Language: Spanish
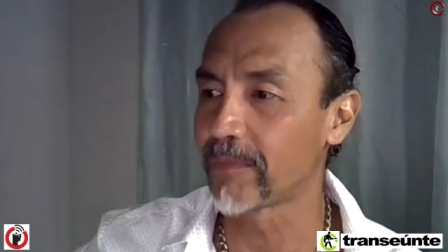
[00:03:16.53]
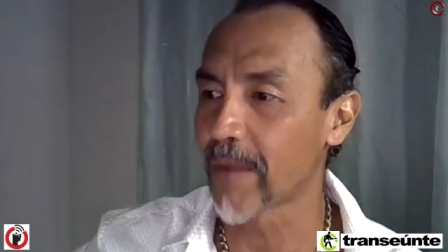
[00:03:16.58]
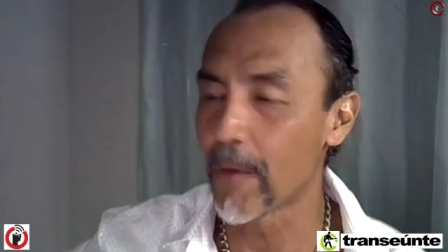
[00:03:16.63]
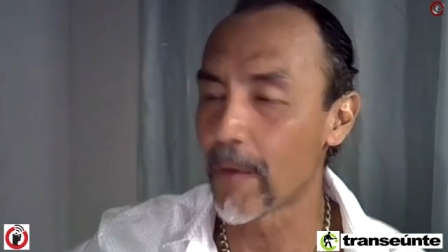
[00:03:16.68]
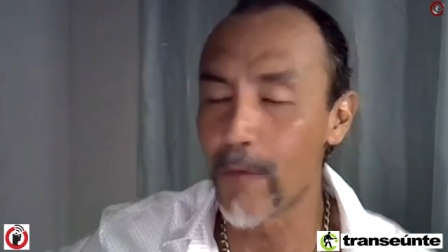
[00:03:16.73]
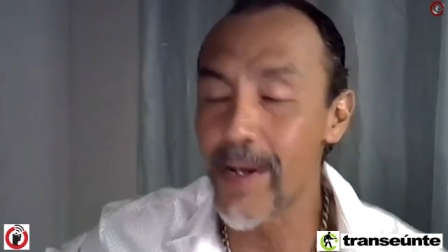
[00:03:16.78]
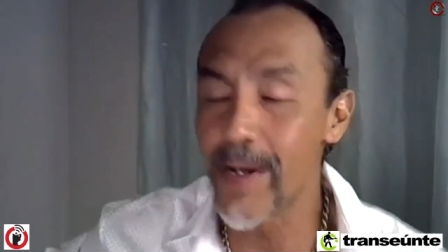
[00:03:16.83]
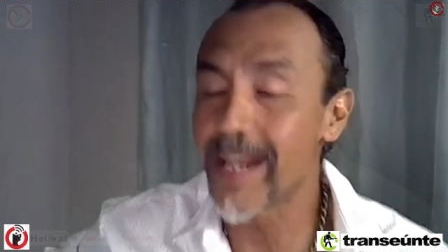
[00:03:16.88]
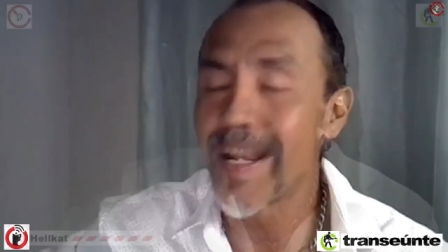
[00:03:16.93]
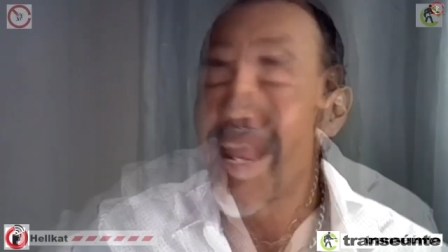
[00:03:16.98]

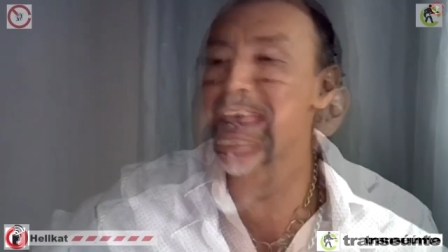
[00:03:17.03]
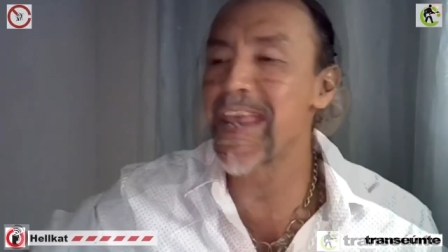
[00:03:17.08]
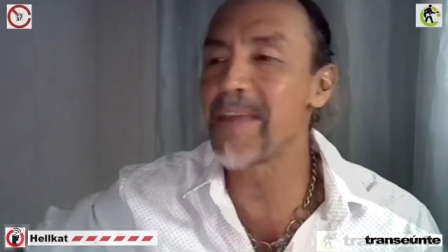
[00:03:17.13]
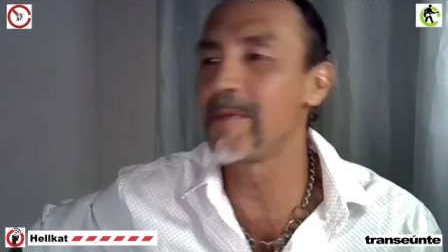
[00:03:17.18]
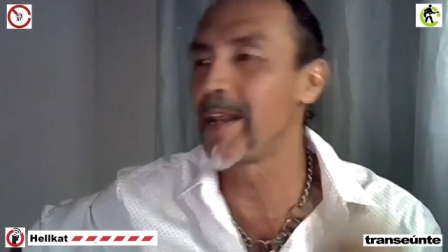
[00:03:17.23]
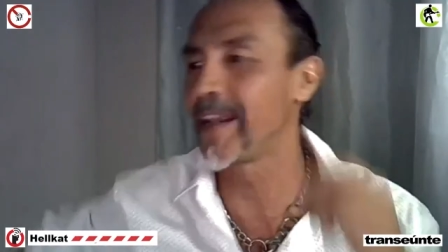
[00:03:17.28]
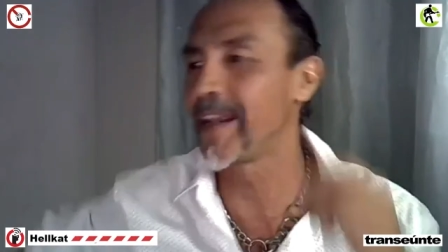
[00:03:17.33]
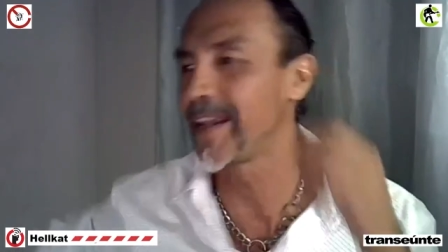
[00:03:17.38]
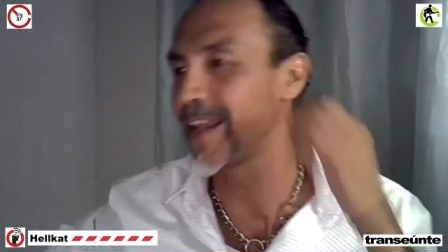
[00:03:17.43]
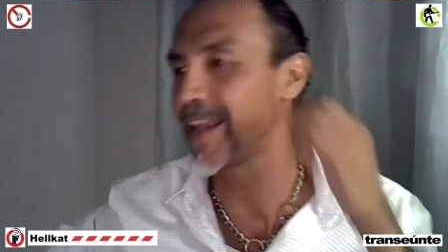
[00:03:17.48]
fue
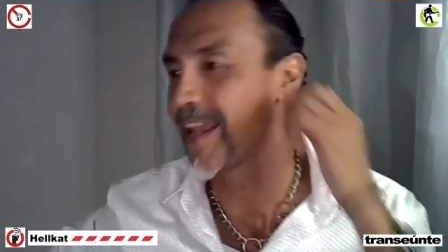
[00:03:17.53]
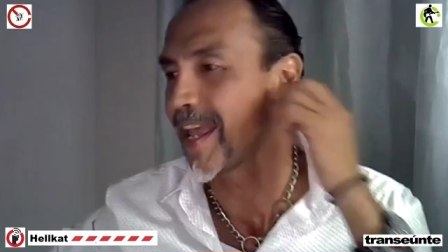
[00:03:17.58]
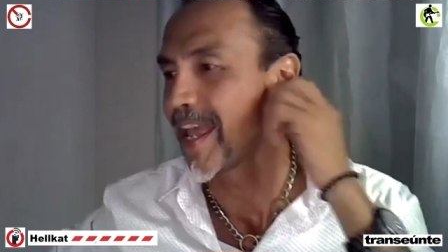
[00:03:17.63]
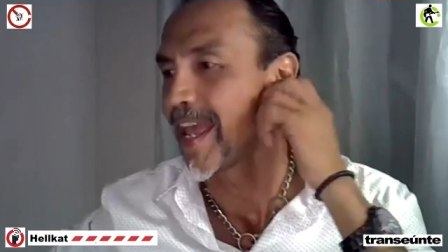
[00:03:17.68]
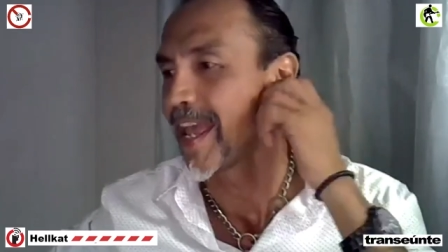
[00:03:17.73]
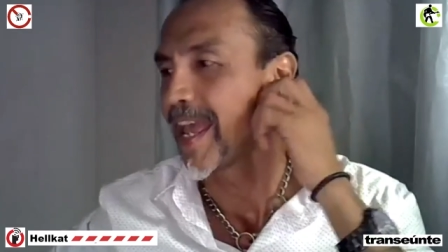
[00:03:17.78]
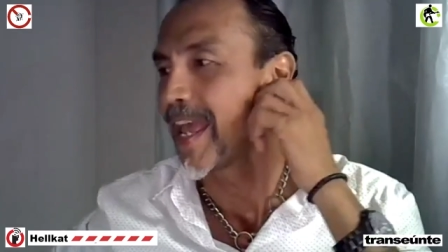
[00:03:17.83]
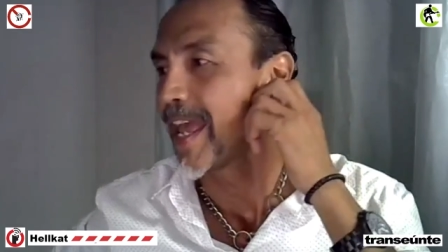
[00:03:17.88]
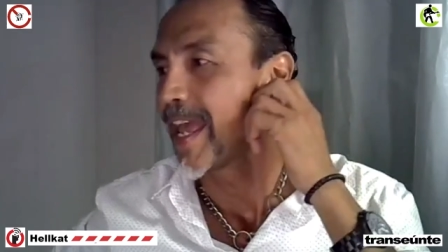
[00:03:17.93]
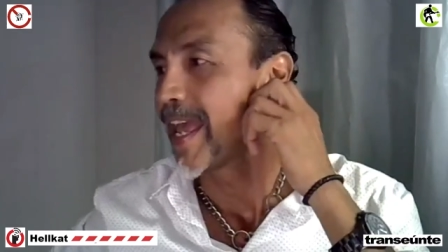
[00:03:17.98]
increíble.
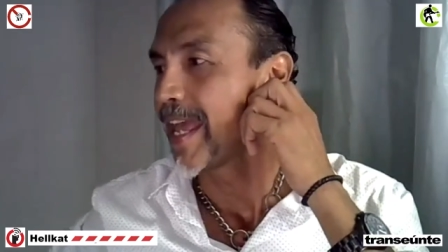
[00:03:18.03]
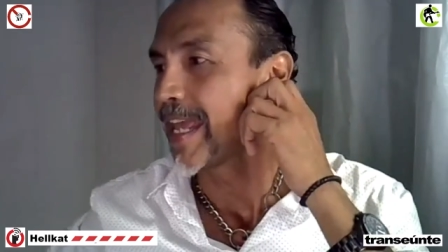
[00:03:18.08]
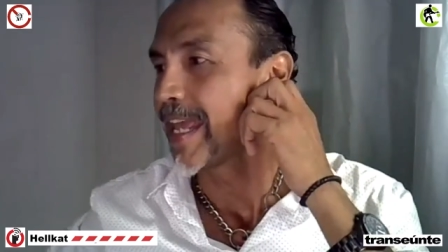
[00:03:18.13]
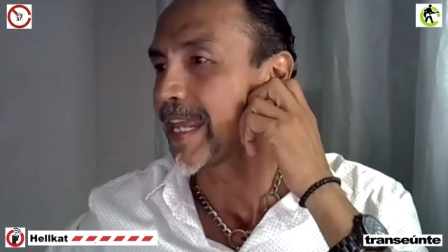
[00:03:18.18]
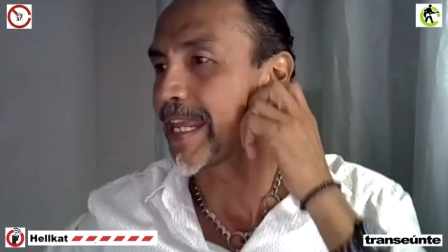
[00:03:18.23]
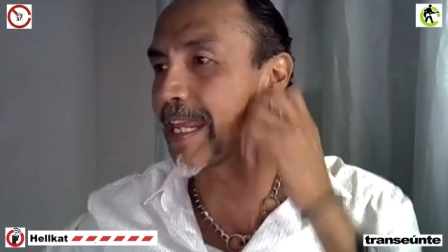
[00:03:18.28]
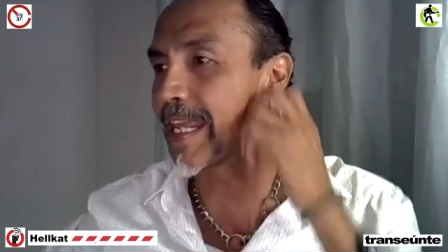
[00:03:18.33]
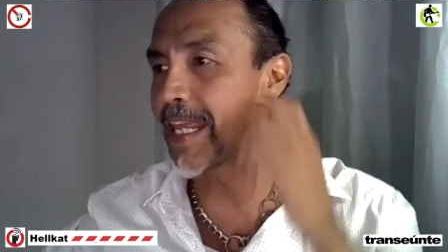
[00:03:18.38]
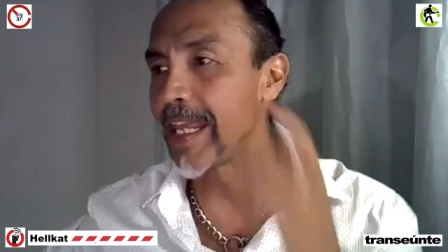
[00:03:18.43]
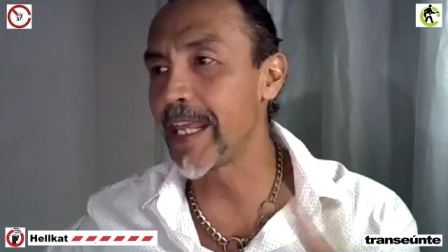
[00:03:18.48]

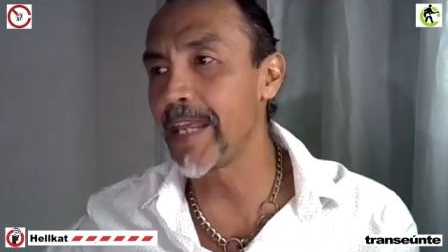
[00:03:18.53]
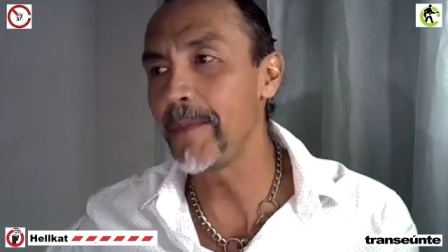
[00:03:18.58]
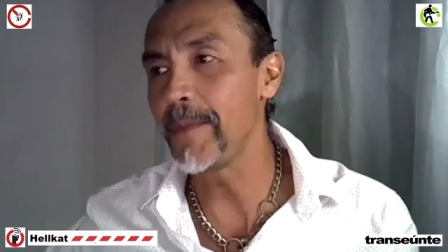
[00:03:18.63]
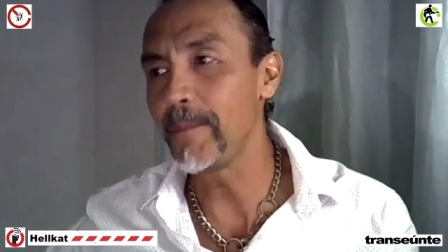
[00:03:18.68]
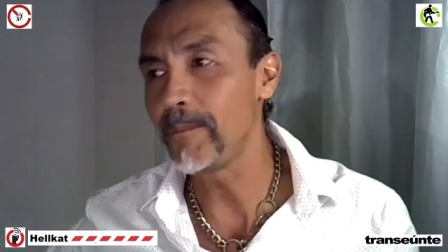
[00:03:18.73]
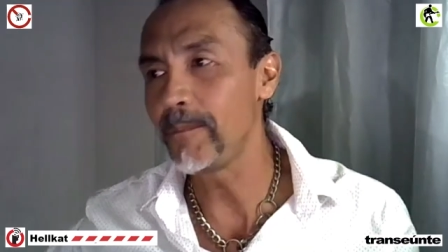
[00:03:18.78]
Y